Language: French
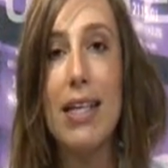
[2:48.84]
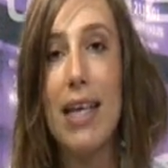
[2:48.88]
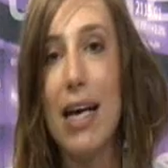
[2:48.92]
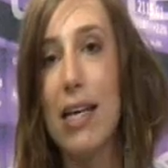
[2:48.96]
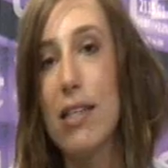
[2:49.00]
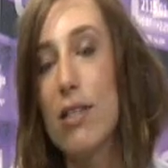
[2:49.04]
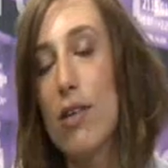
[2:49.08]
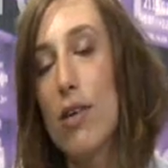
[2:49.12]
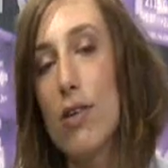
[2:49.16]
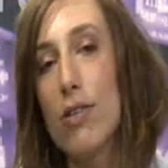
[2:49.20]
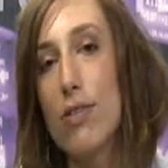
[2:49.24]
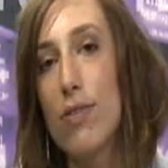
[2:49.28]

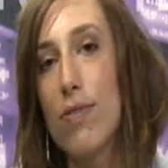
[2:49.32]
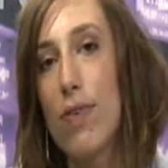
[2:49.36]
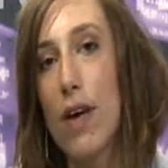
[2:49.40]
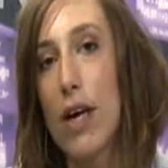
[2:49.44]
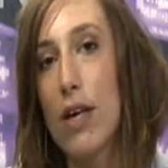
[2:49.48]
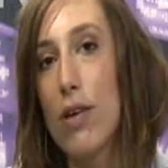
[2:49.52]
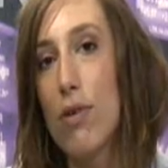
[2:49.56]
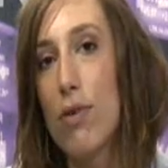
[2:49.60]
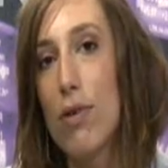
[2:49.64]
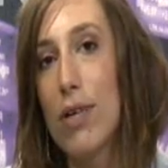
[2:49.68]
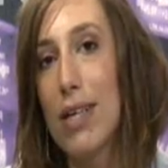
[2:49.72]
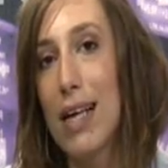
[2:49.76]

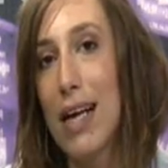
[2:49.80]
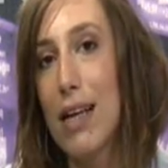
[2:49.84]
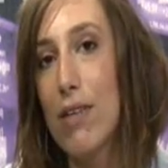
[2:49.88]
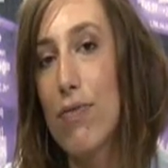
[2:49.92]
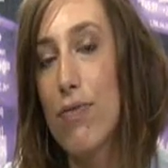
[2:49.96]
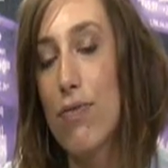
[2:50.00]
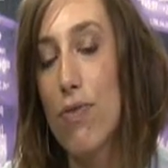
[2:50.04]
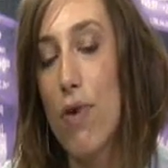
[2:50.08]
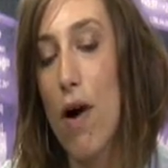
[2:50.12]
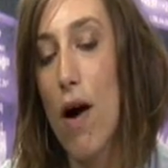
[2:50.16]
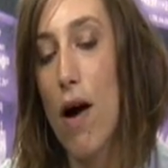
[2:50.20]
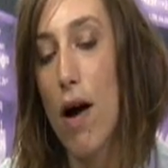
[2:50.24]

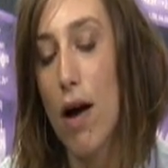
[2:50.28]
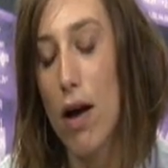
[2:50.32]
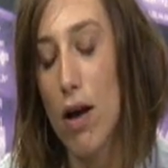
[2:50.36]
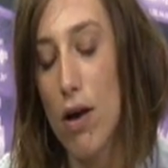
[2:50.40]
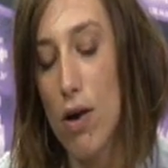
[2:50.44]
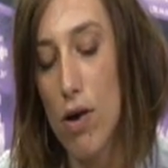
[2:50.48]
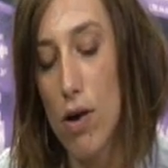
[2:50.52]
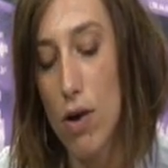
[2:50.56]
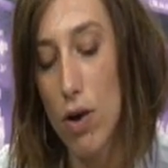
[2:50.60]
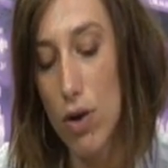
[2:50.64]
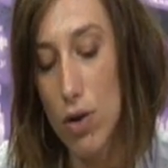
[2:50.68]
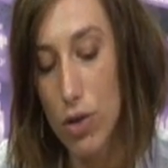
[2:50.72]
14,4 fois
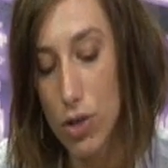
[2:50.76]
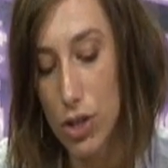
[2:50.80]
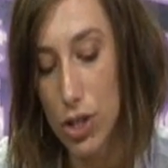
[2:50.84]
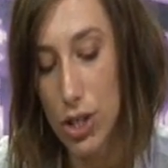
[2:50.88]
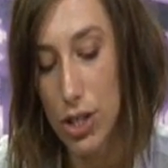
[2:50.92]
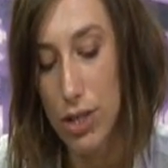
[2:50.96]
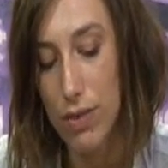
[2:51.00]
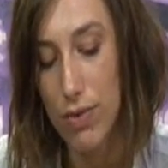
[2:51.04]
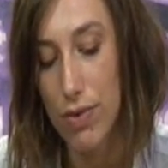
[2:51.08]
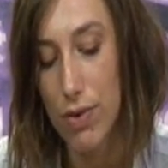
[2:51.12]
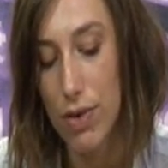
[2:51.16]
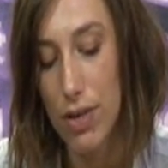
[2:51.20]
euh, le
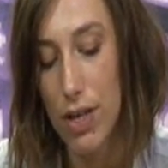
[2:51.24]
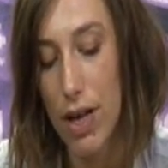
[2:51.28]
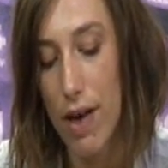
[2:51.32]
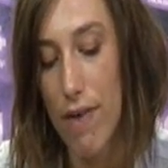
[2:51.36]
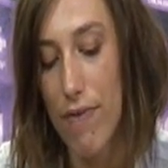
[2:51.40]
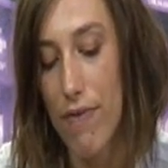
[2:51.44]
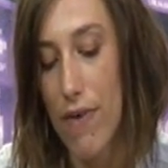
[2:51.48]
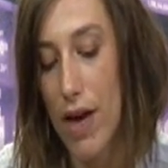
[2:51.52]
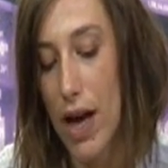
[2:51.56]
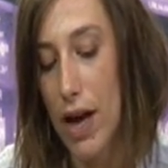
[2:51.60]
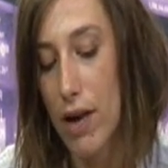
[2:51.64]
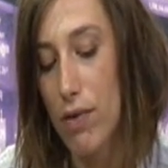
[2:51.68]
chiffre
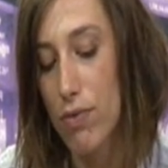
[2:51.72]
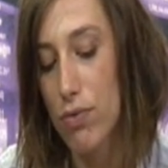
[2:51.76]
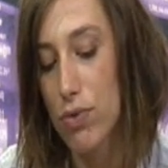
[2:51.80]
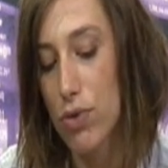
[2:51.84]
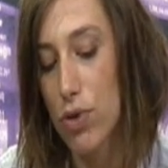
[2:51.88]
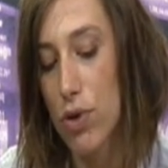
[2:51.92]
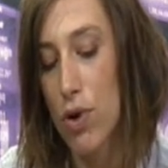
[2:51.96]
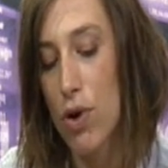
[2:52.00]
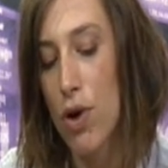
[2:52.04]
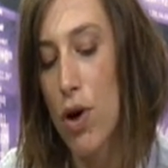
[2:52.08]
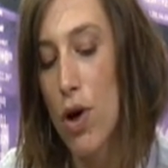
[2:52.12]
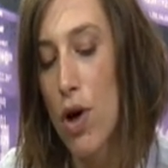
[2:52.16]
d'affaires
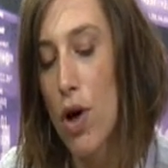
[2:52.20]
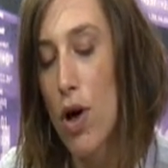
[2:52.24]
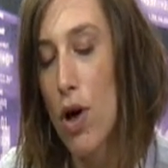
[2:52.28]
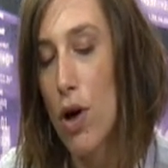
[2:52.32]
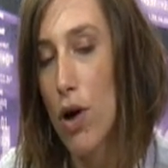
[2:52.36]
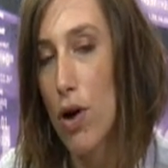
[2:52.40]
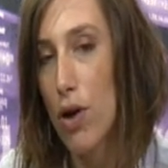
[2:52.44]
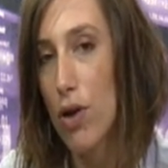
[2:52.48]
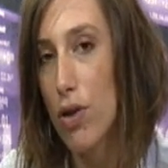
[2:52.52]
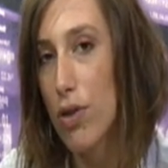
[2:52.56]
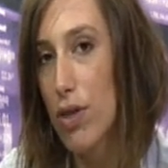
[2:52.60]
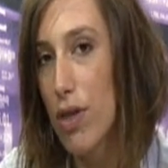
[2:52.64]
contre
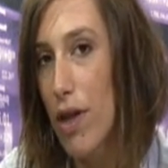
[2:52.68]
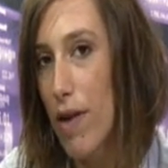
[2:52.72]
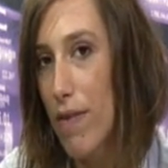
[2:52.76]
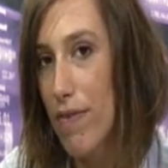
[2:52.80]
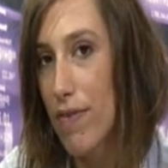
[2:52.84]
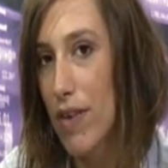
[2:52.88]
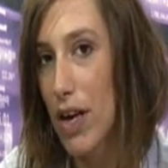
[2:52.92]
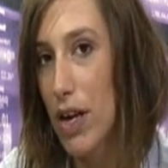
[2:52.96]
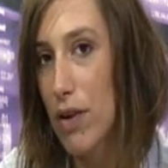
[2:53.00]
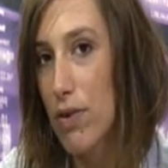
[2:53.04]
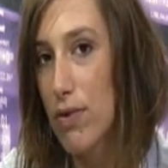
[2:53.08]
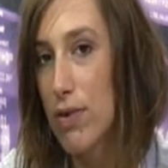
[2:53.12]

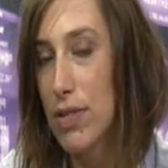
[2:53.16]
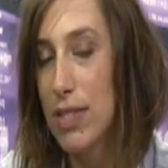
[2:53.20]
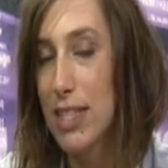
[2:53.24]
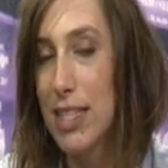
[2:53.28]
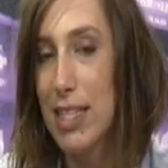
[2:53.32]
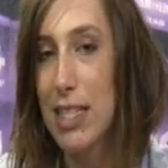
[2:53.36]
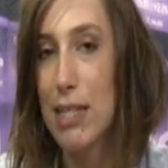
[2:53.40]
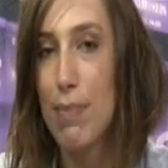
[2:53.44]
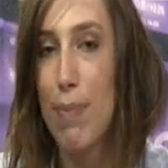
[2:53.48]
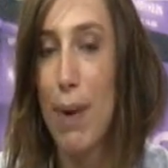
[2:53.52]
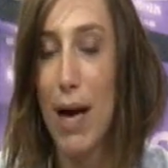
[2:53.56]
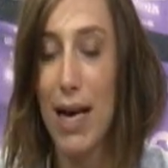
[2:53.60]

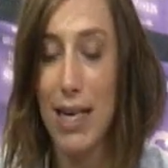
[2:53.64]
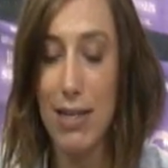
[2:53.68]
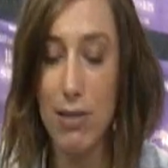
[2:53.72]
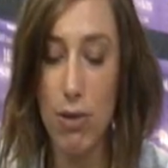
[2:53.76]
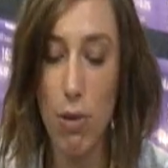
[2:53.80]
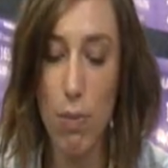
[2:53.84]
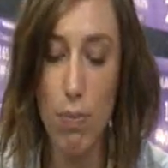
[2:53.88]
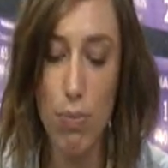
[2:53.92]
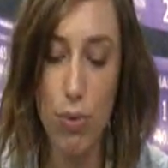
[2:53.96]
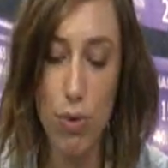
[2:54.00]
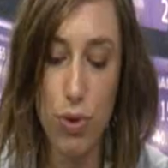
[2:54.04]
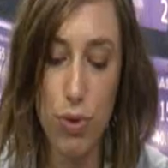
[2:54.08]
9,6 euh, par
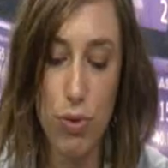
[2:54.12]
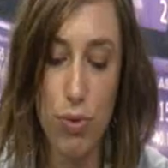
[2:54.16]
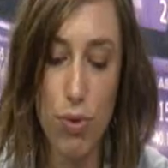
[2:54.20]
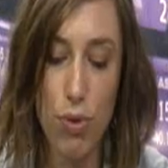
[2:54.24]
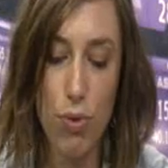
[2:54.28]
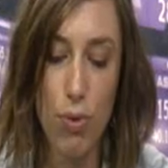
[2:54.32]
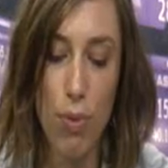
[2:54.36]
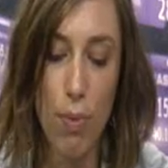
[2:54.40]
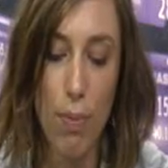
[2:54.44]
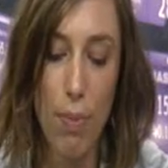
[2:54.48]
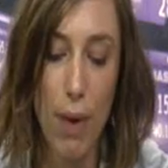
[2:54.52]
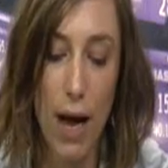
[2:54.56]
exemple pour
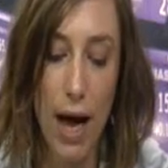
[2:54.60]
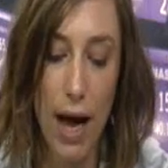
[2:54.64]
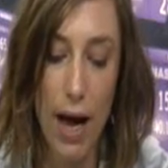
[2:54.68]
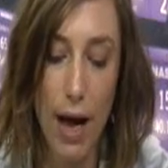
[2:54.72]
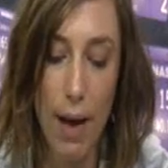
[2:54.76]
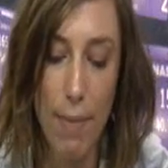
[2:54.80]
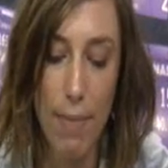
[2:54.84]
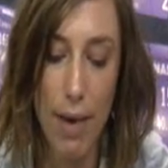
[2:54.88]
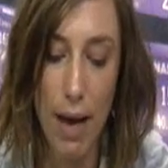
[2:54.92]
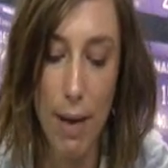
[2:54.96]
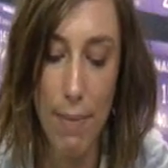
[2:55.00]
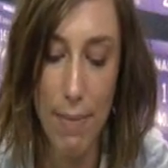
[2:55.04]
son
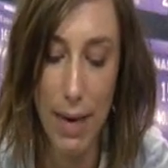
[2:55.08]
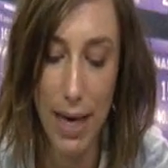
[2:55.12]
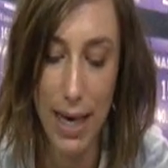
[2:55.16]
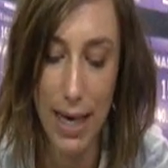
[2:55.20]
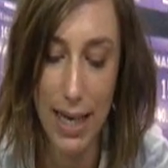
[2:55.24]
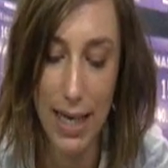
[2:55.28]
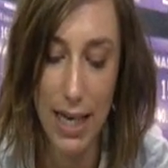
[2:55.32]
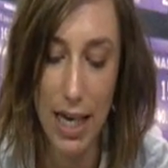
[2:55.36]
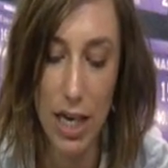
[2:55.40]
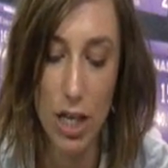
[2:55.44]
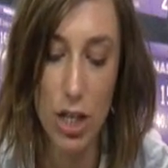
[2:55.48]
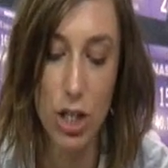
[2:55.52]
comparable
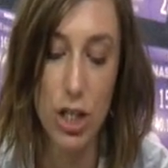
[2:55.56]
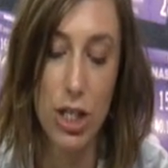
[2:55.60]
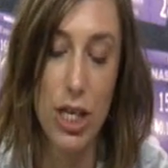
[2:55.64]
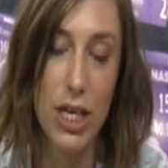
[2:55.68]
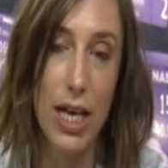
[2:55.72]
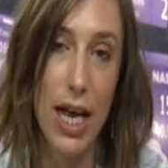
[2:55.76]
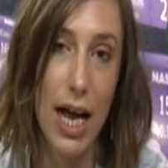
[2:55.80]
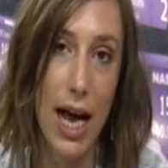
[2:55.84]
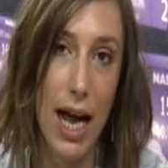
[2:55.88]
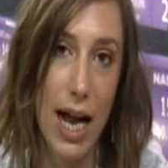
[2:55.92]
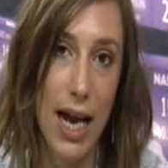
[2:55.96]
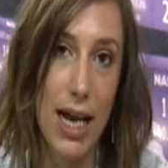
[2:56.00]
américain
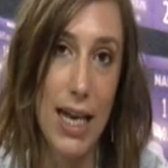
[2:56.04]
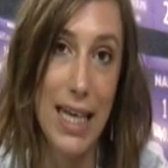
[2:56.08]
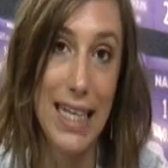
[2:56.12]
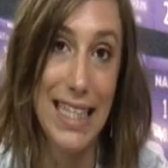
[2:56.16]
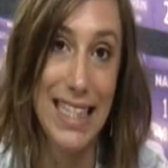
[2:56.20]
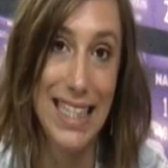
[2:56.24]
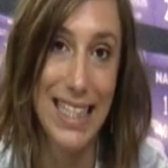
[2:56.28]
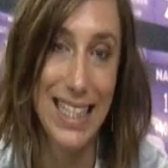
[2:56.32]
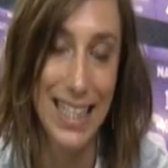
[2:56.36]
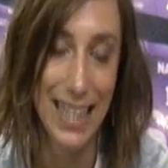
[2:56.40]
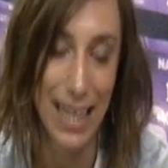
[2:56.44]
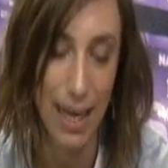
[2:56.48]

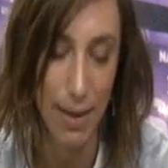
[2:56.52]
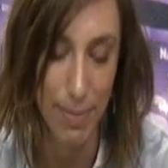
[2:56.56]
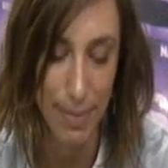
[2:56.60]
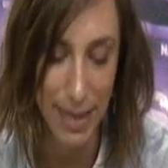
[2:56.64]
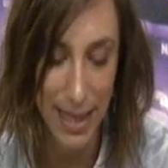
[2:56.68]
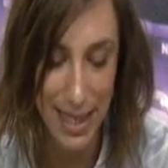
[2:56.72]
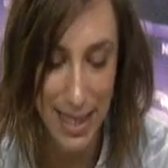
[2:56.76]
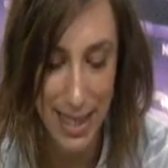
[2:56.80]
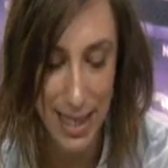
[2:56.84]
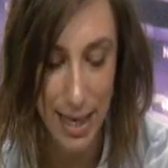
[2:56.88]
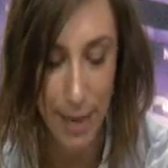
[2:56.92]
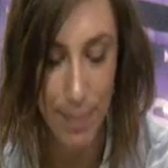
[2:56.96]
General
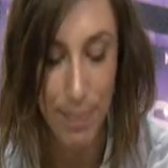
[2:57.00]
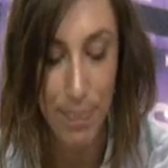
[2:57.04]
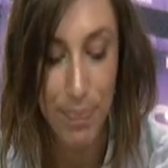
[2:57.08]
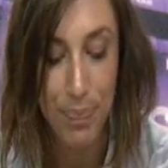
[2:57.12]
Dynamics